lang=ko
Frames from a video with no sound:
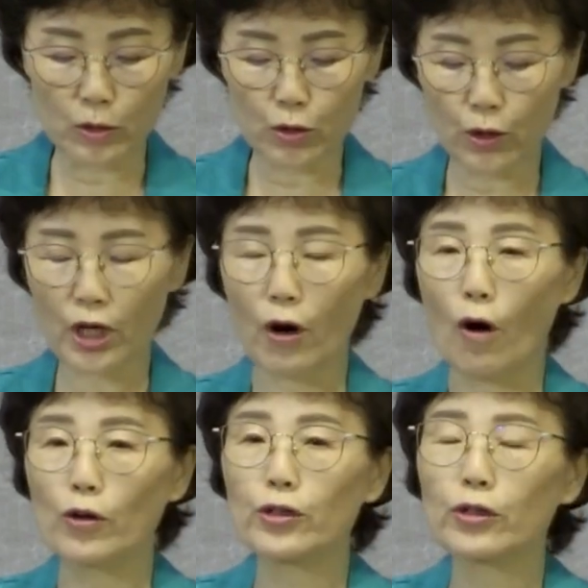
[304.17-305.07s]
속에
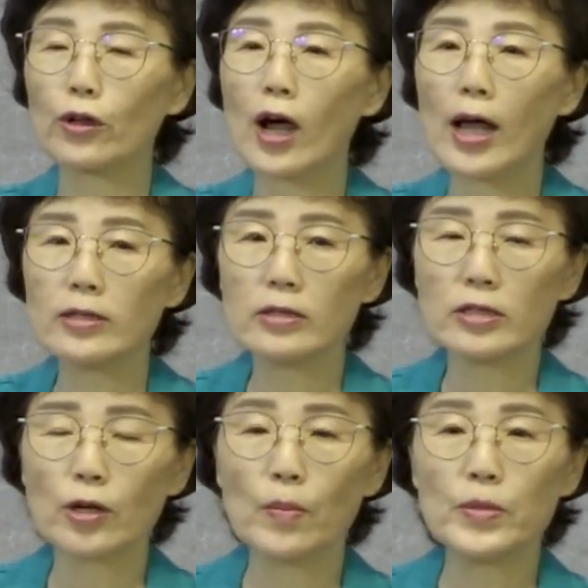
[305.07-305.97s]
어떠한
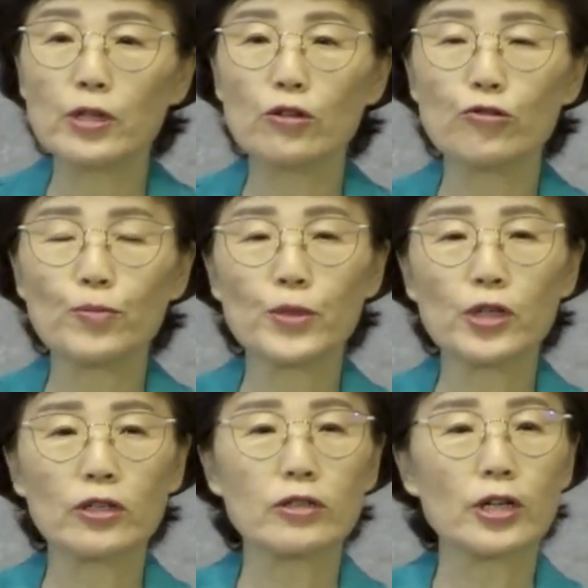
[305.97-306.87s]
섭리를
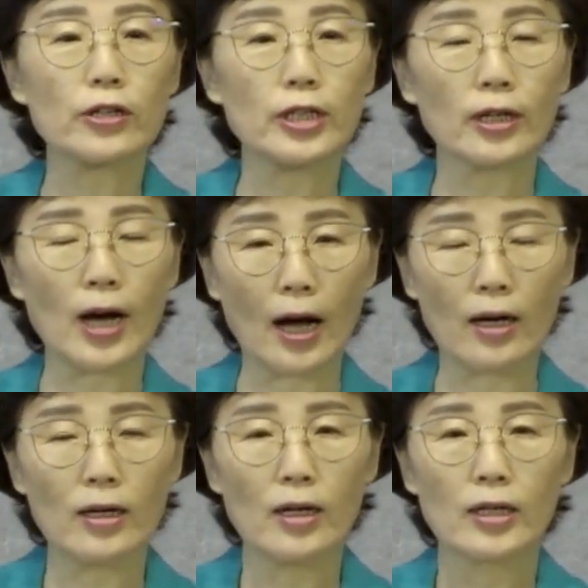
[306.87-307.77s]
숨겨 두셨는가
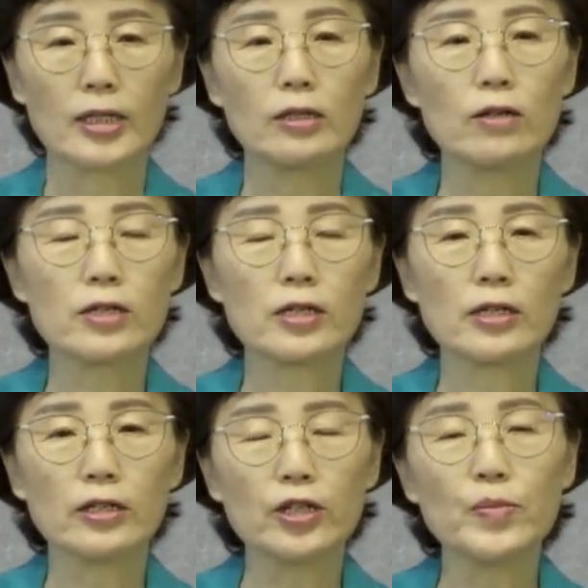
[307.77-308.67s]

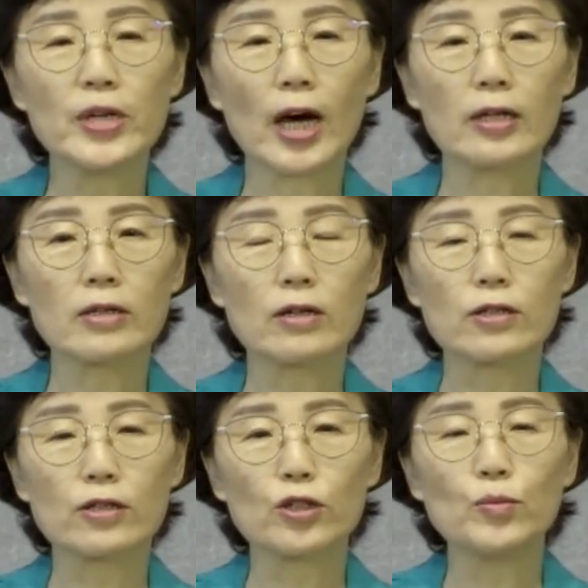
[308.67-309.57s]
그것이 의미하는
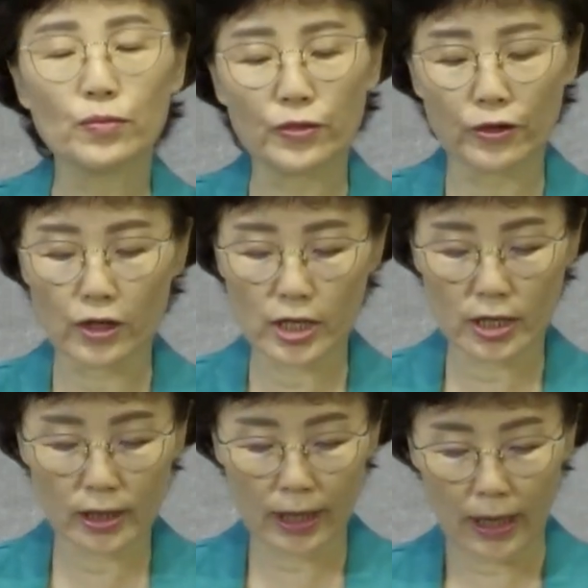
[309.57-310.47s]
것은
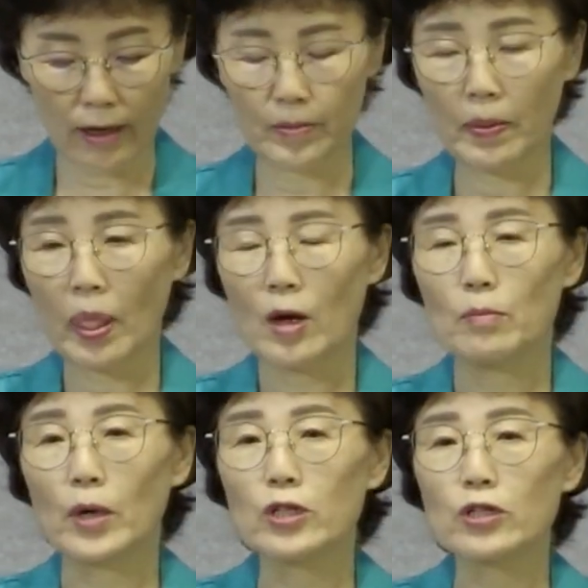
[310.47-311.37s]
무엇인가
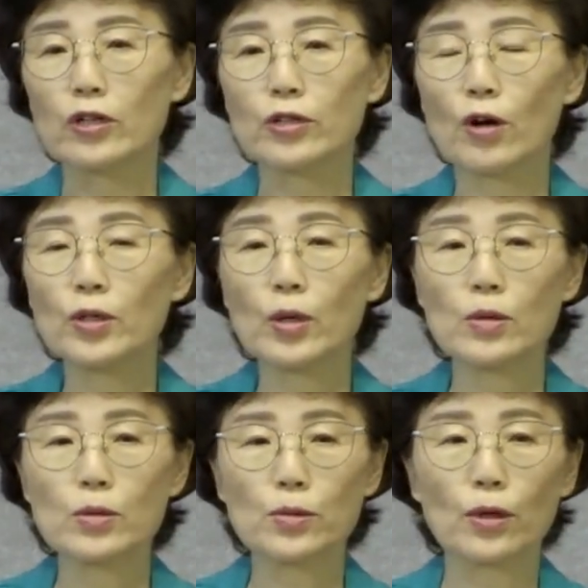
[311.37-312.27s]
먼저
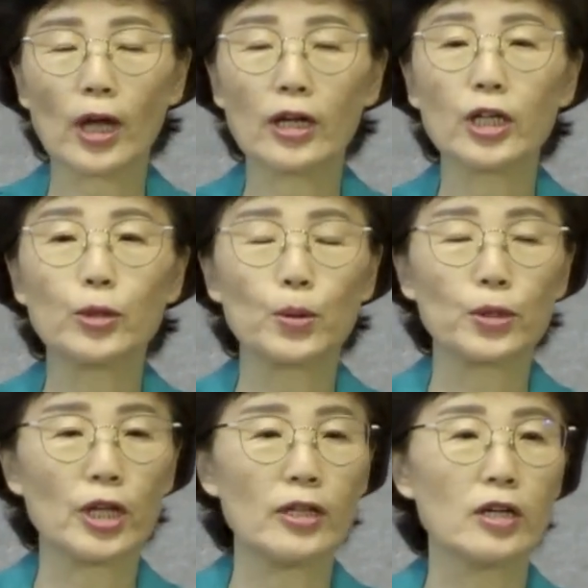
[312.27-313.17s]
성경 속에
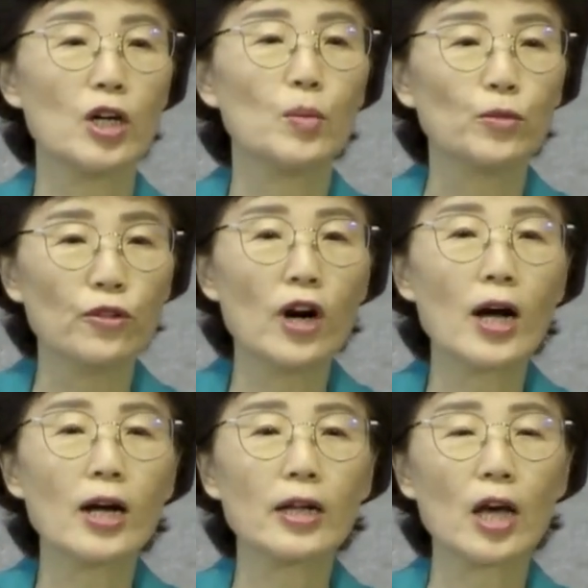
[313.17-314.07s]
기록된
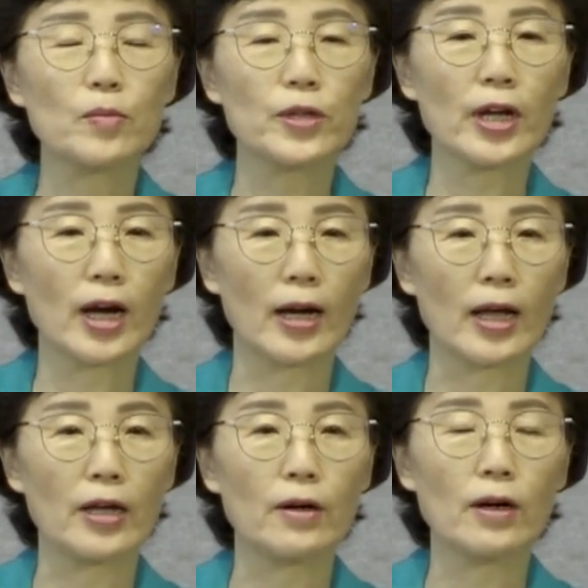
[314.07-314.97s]
무화과 나무에
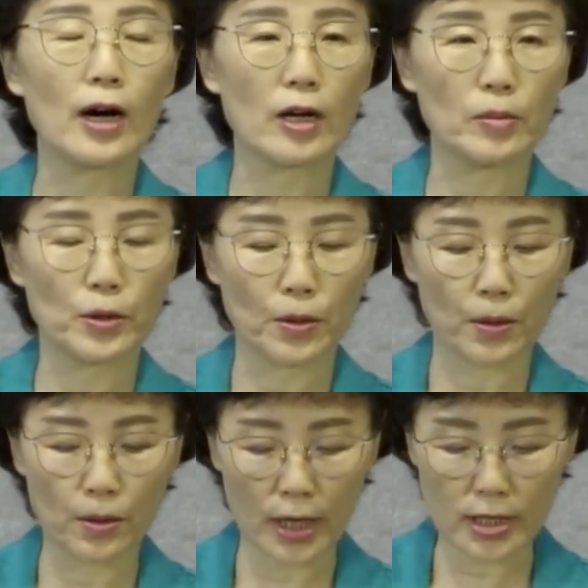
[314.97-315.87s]
관하여
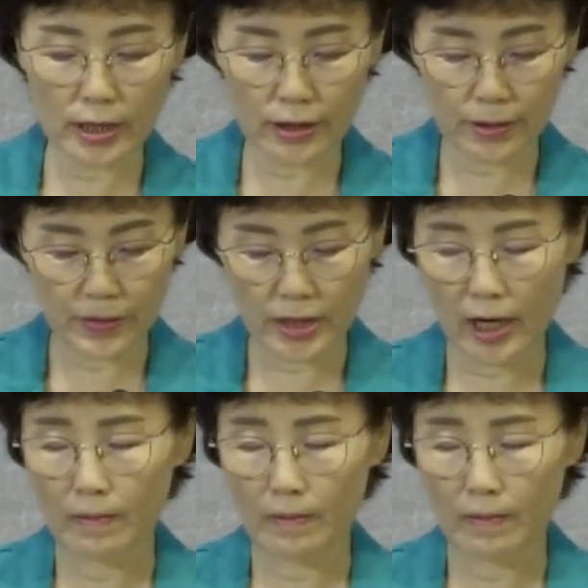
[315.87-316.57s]
알아보도록 하시겠습니다.